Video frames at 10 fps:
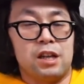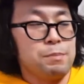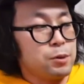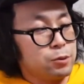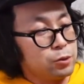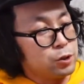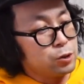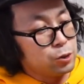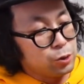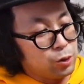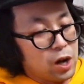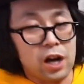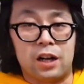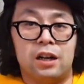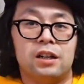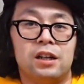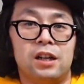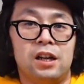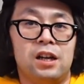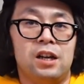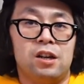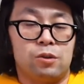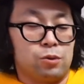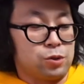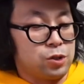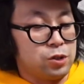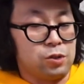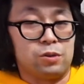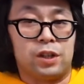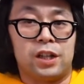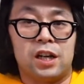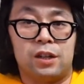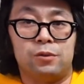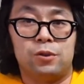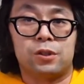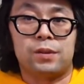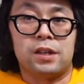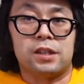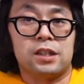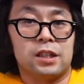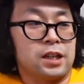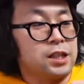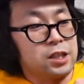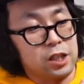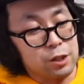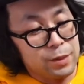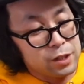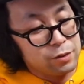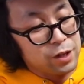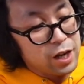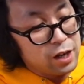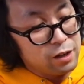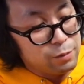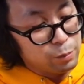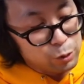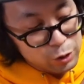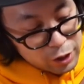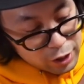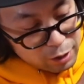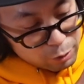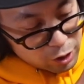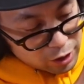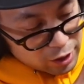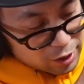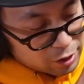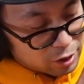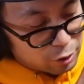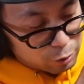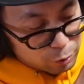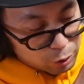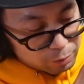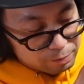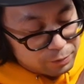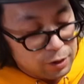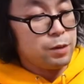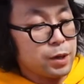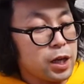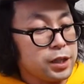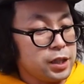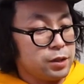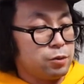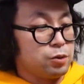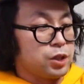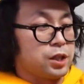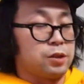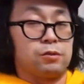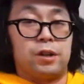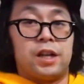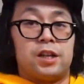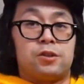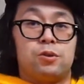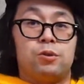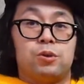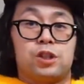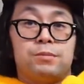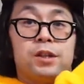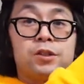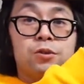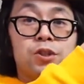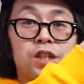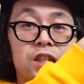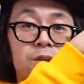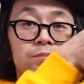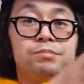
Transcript: やっぱこの黒と赤、このツートンがなんかノースフェイスって感じがしますよね。まあ、僕だけかもしれないんですけれども、まあ、かなりこのジャケットはね、重宝してます、正直。